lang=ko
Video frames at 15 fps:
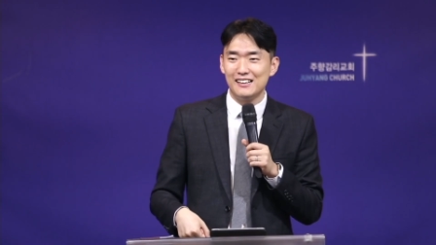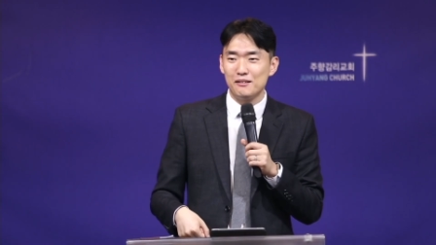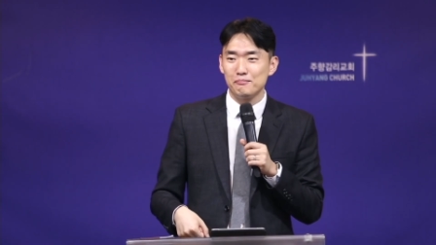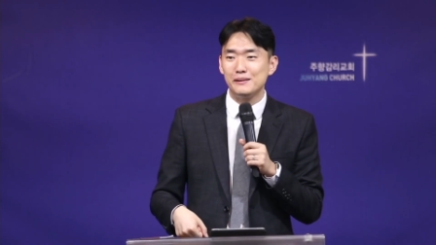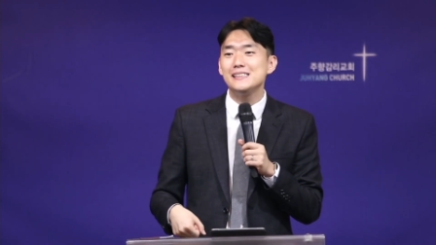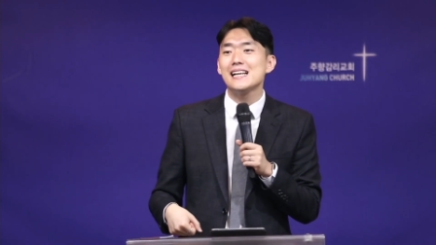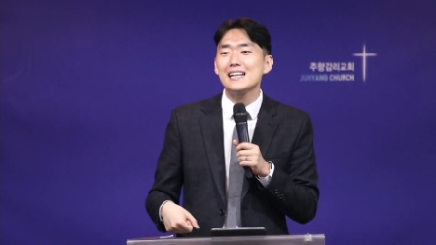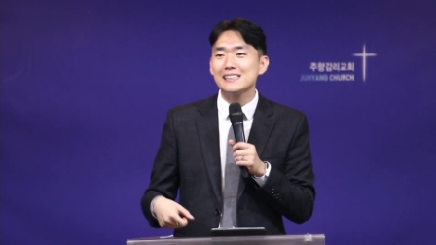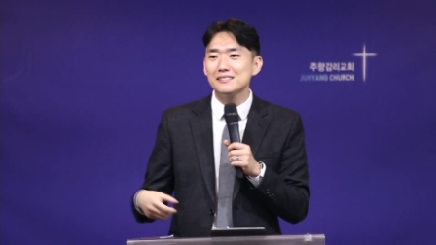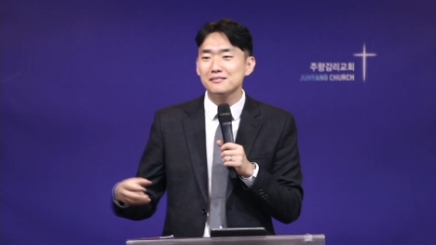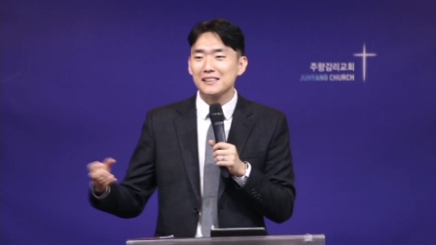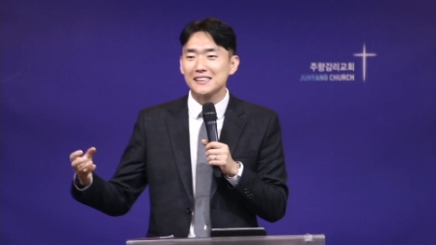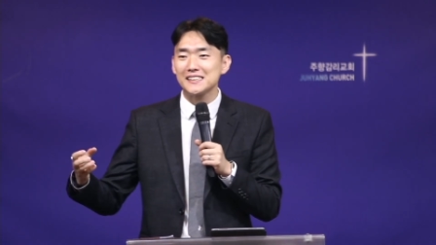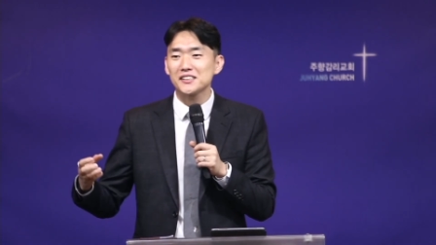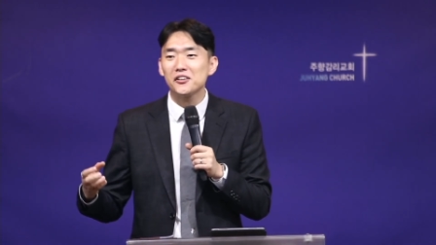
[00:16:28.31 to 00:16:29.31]

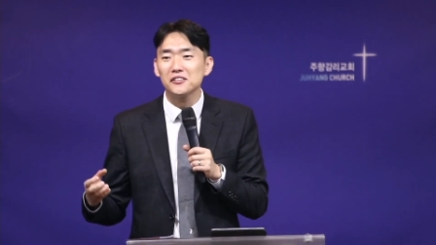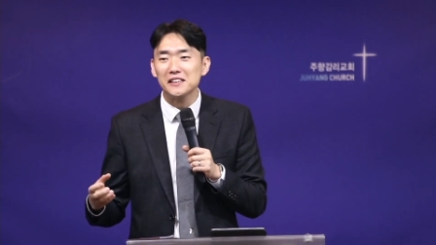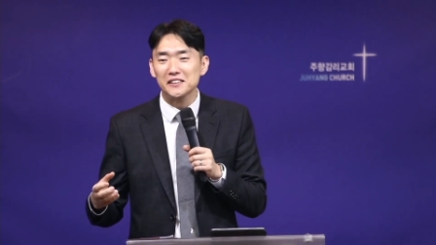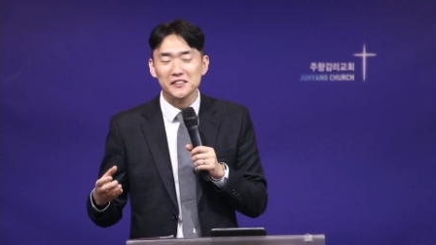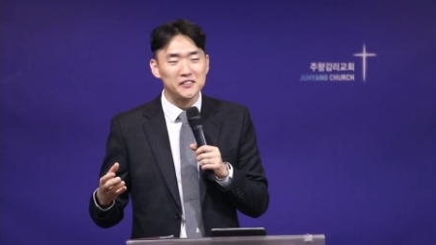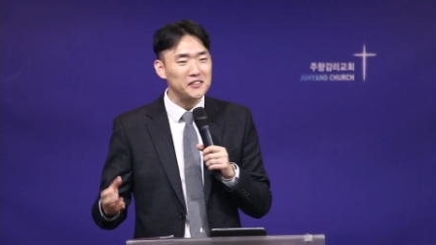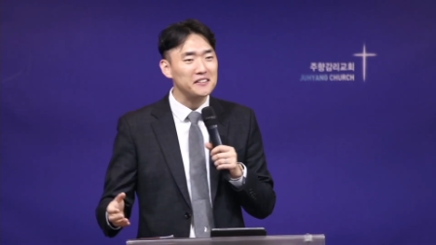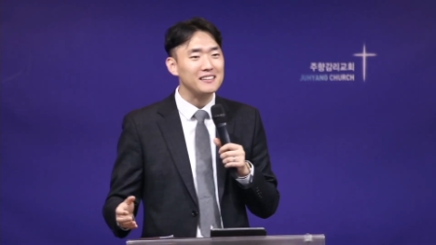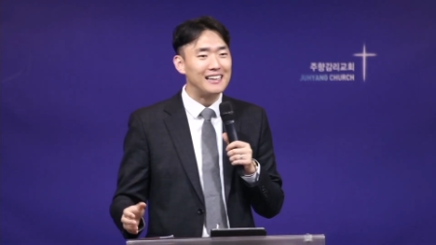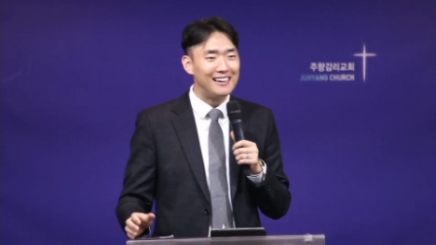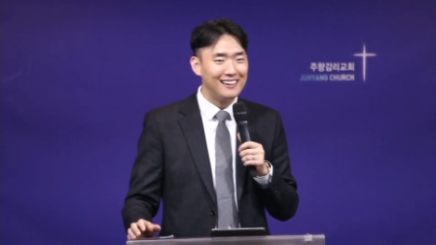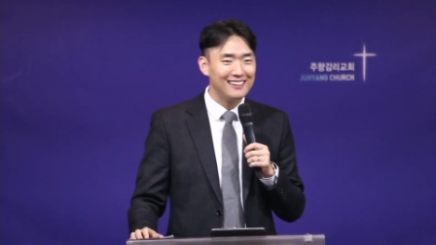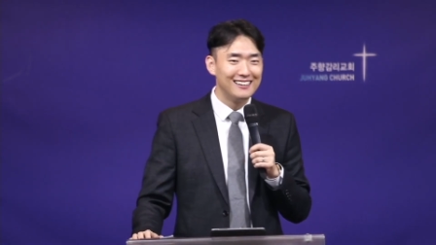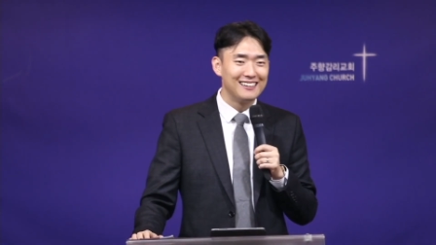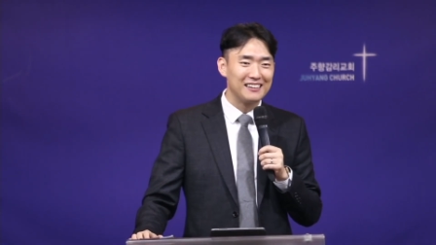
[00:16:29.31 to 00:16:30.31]
비상금까지 꺼내서
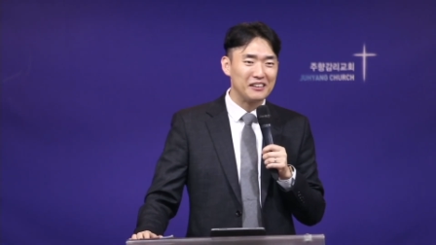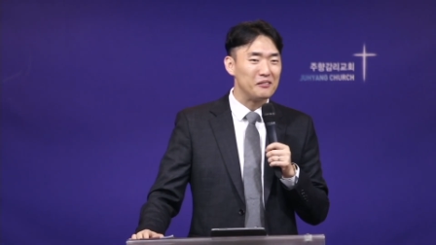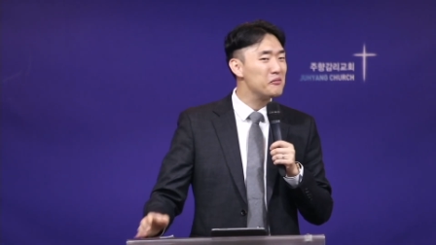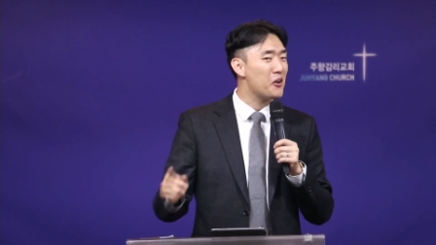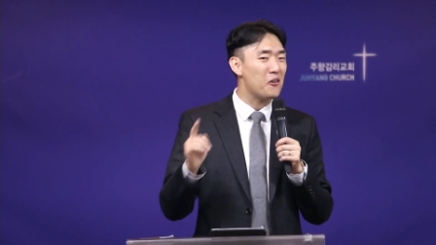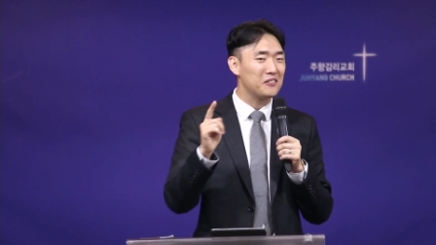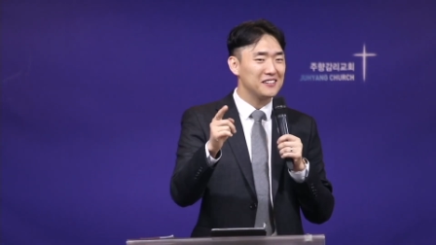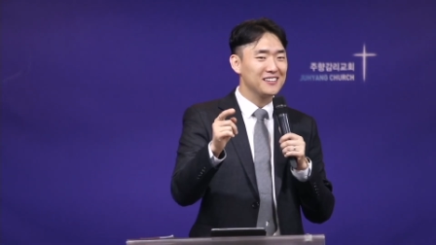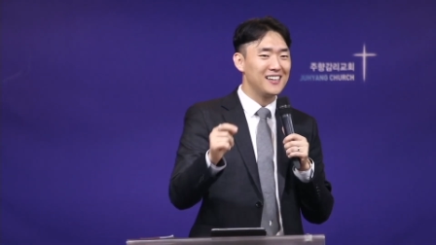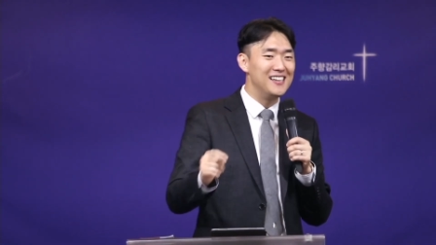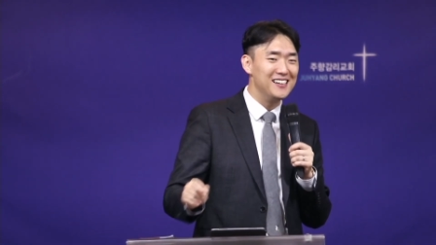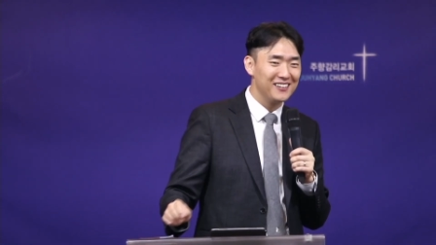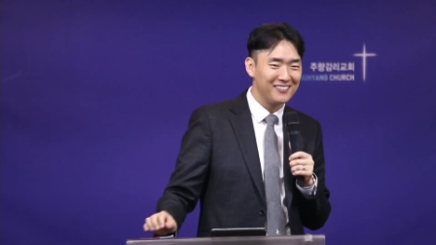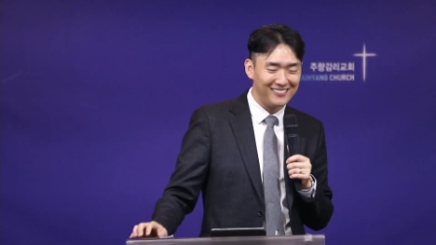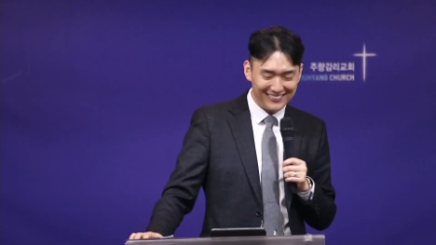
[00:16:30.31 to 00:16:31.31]
썼다? 그럼 영
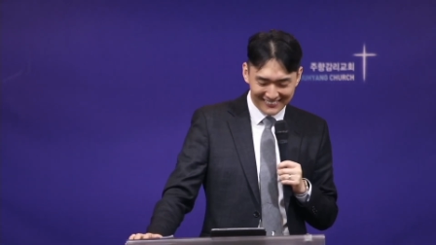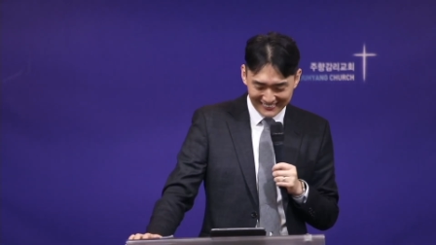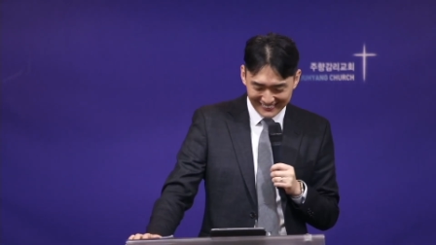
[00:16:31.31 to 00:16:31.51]
끓인 거예요.